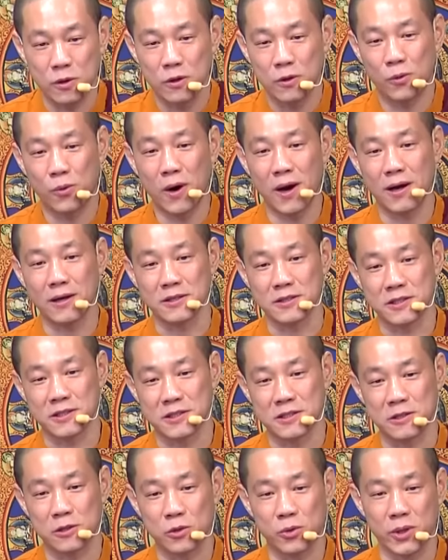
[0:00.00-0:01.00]
忘
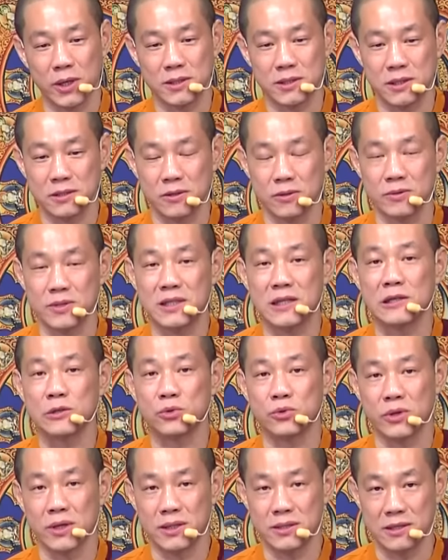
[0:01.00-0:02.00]
失对这种正
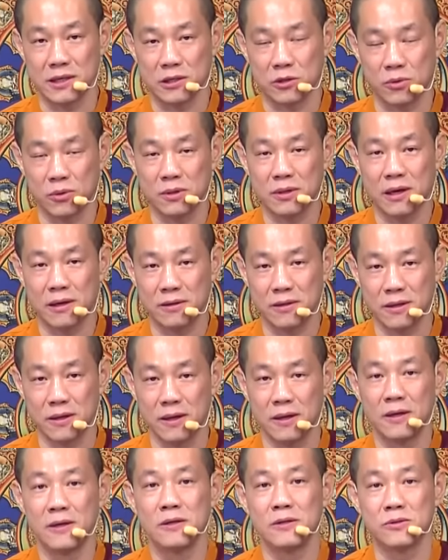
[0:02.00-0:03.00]
觉解脱道
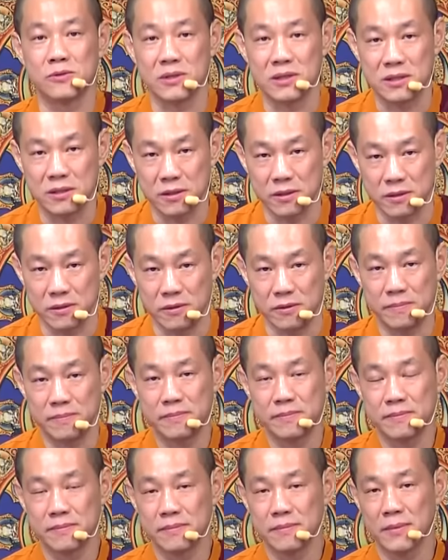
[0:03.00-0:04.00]
的追求
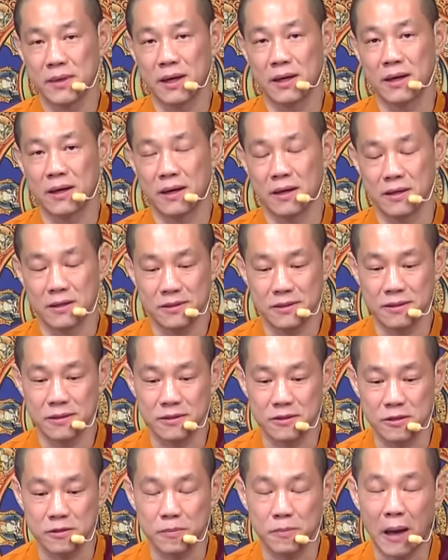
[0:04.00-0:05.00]
啊！所
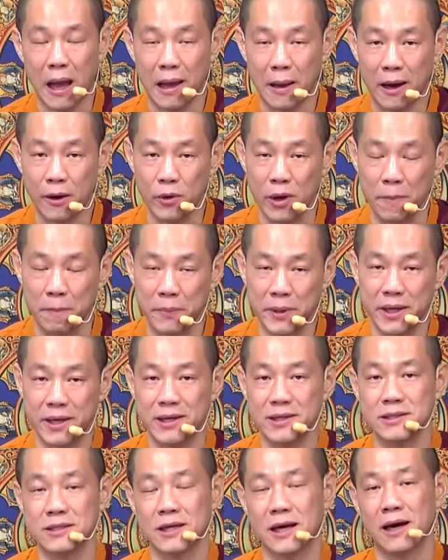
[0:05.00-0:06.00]
以就怕会
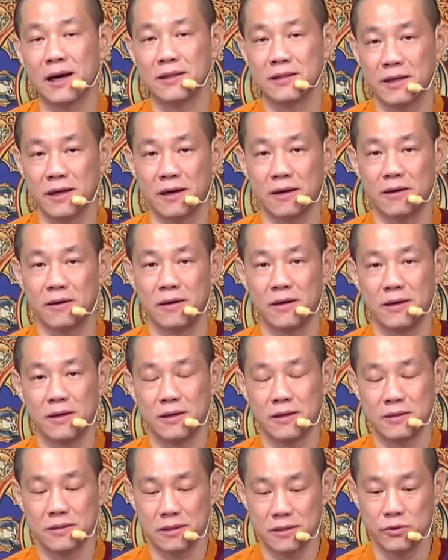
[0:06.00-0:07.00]
偏差掉，
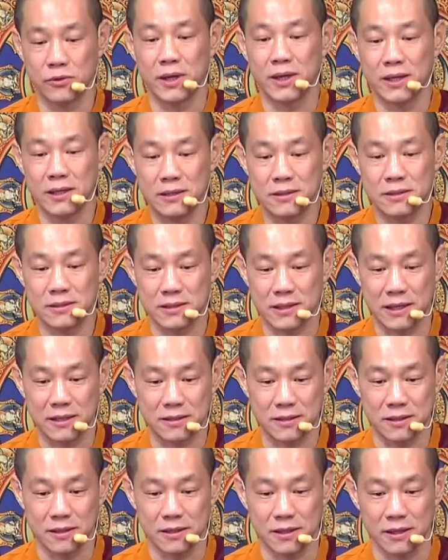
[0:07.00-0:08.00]
原因是在
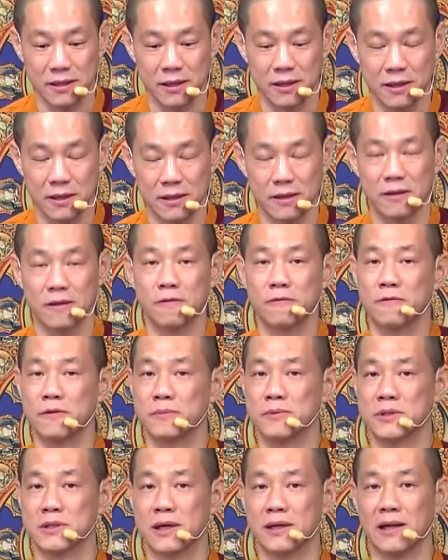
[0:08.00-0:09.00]
这里。那佛
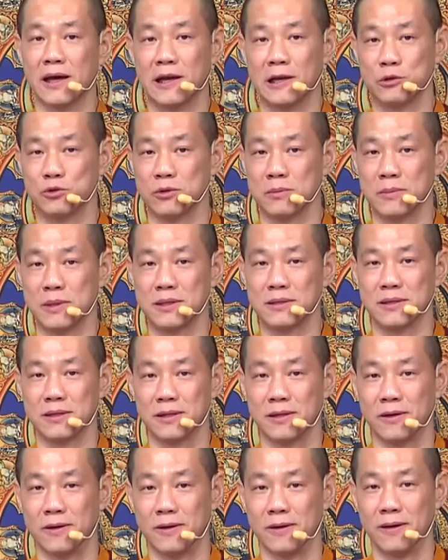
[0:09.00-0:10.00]
菩萨哪一尊没
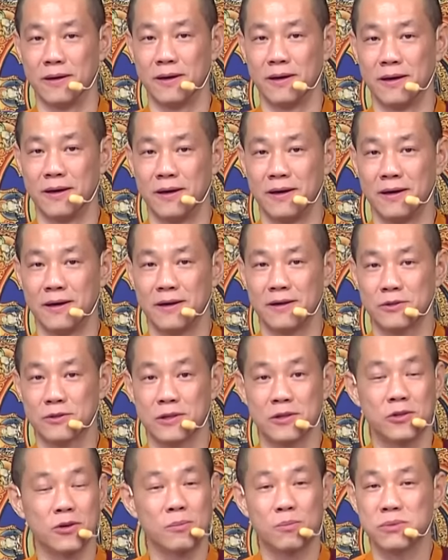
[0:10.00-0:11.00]
神通？
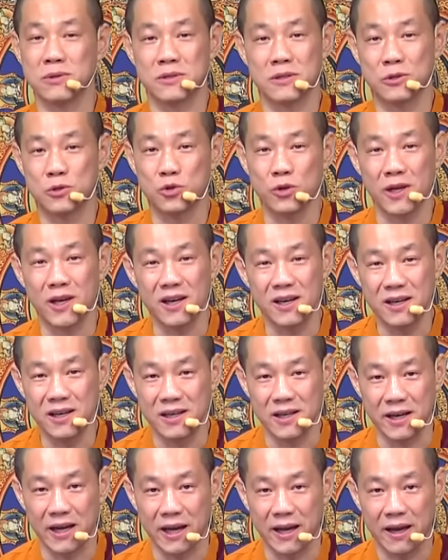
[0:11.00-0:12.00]
神通不是罪
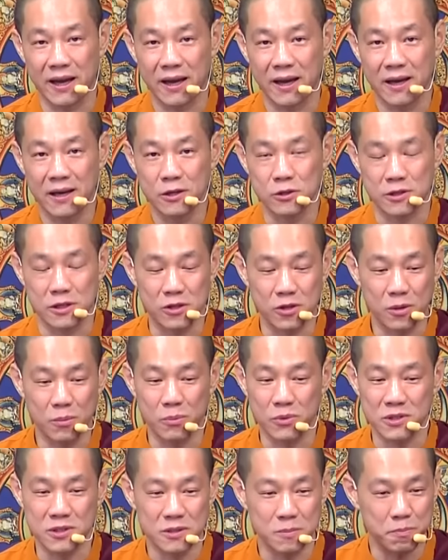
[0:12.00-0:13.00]
恶哎。 神通
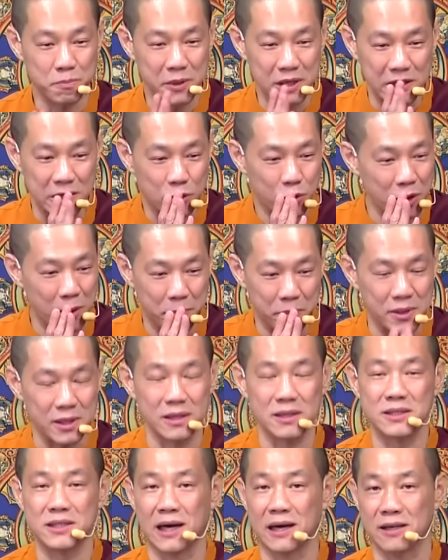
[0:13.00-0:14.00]
不是避讳不
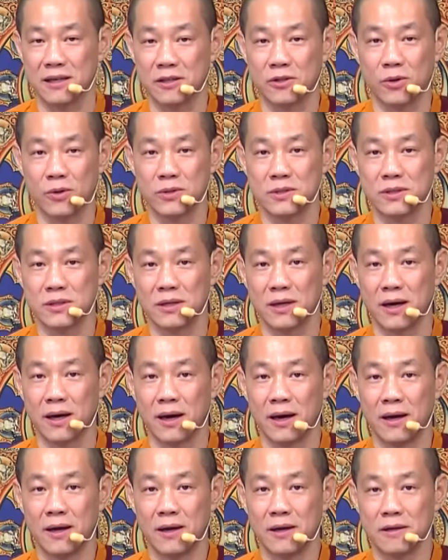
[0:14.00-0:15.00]
能讲的东西啊，
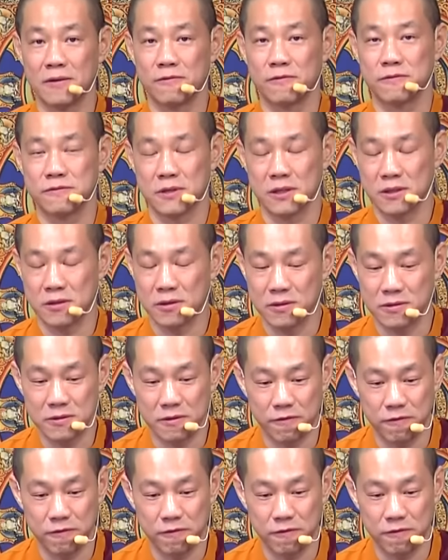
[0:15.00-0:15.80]
神通是